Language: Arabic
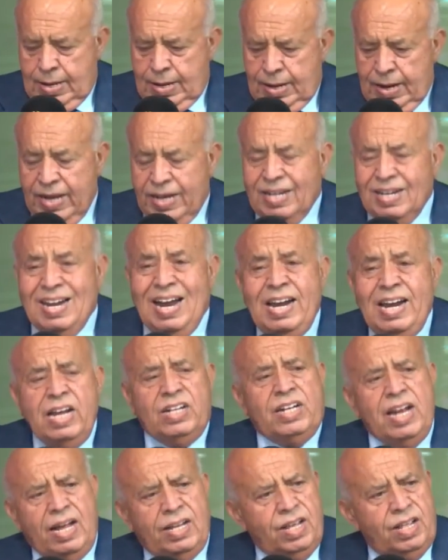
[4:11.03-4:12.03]
لكن علاش
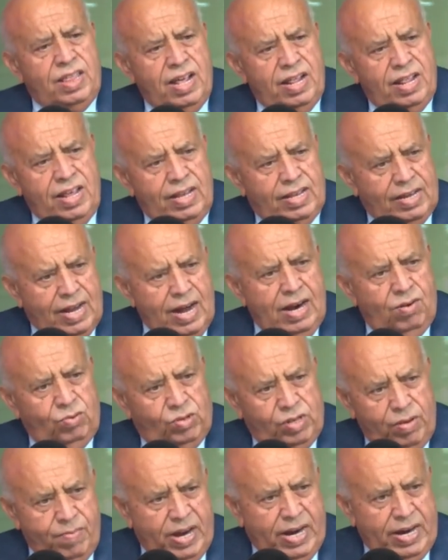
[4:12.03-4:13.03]
الحديث هذا يتقال
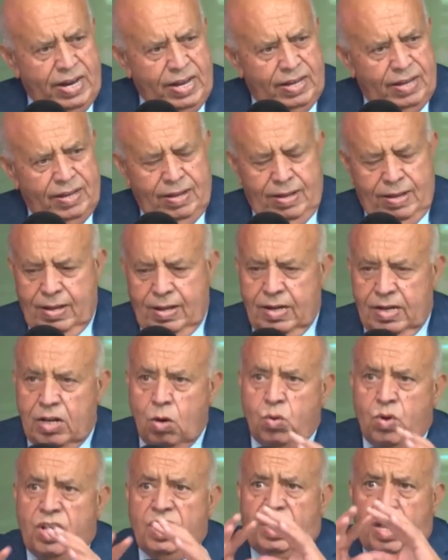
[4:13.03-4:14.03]
سامحني تو
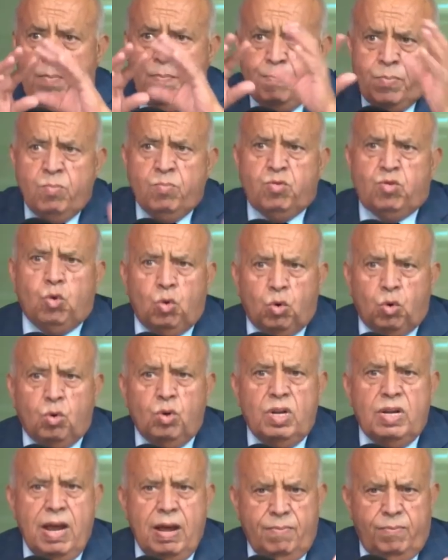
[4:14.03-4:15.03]
كي تحب نمشوا
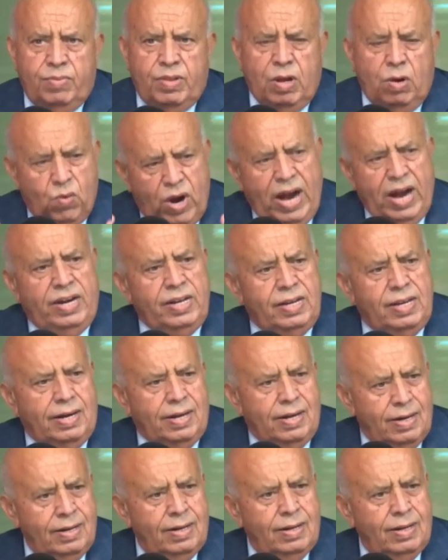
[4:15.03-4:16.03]
لقدام تو حاليا
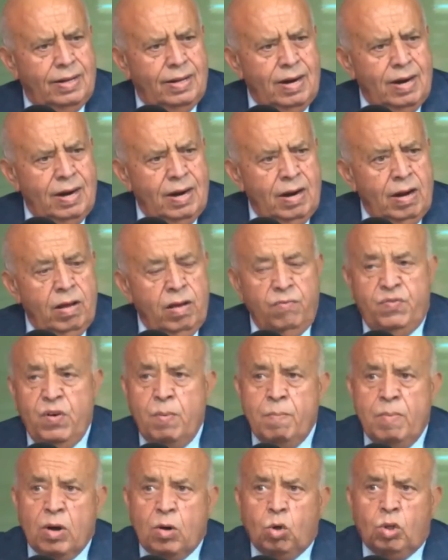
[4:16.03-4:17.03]

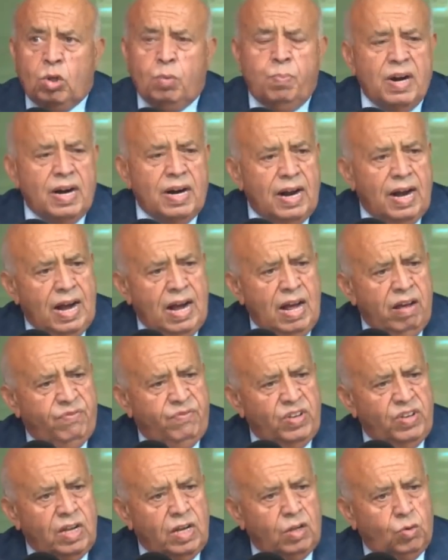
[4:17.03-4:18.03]
فما قطب الرحاه
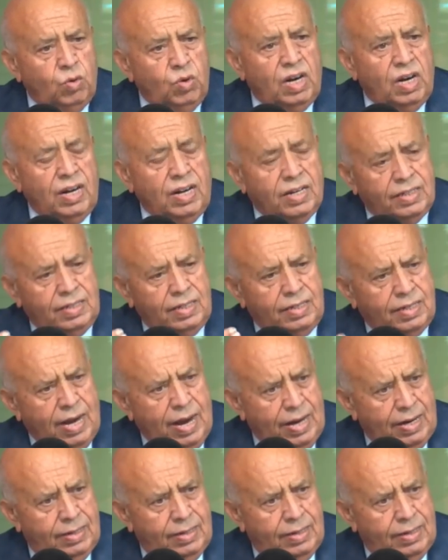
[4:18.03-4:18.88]
في تطوير الاقتصاد